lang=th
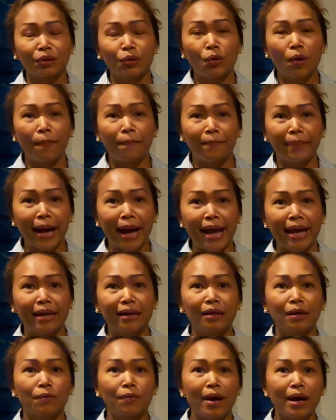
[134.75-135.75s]
ทั่วไป
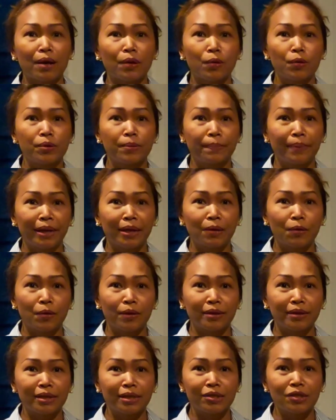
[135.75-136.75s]
หรือว่าคุณเป็นค
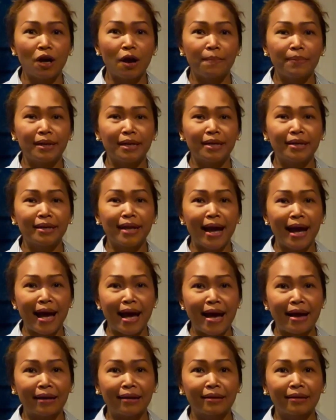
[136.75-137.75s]
นที่ชอบเดิน
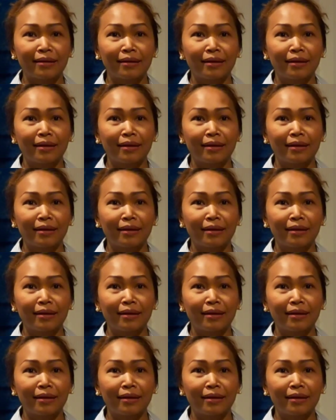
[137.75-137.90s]
ห้าง